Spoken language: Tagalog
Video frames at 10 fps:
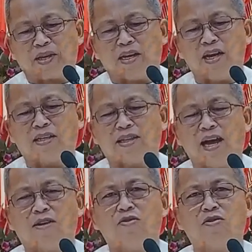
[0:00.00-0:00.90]
kanang
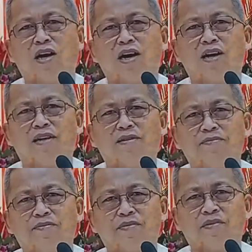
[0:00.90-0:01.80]
tao nga
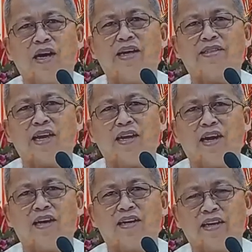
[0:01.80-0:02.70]

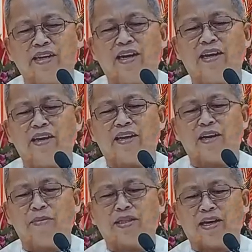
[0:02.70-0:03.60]
naisala nga dili
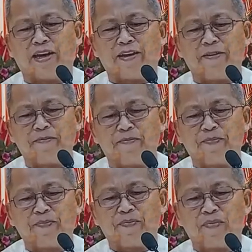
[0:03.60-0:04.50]
ikamatay
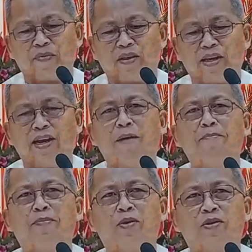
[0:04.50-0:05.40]

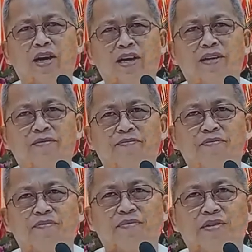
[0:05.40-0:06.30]
iampo na
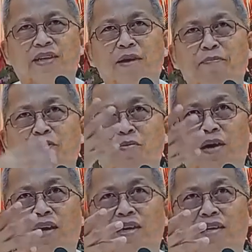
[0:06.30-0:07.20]
iampo
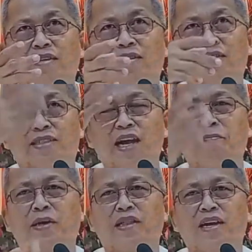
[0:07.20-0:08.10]
ba kanang
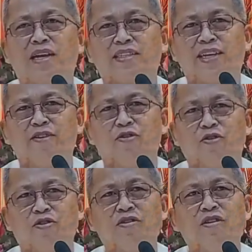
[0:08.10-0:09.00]
sangpit lang kas
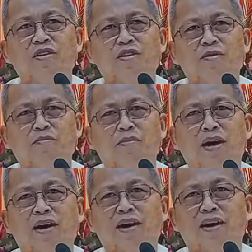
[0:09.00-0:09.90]
Ginoo
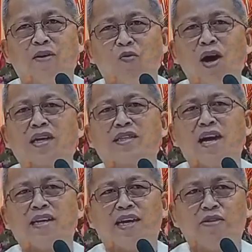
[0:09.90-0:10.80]

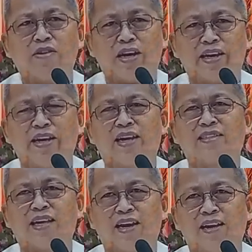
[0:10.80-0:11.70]
mawagtan dayon ang
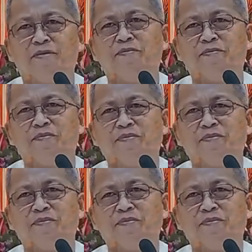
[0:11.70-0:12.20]
iyang sala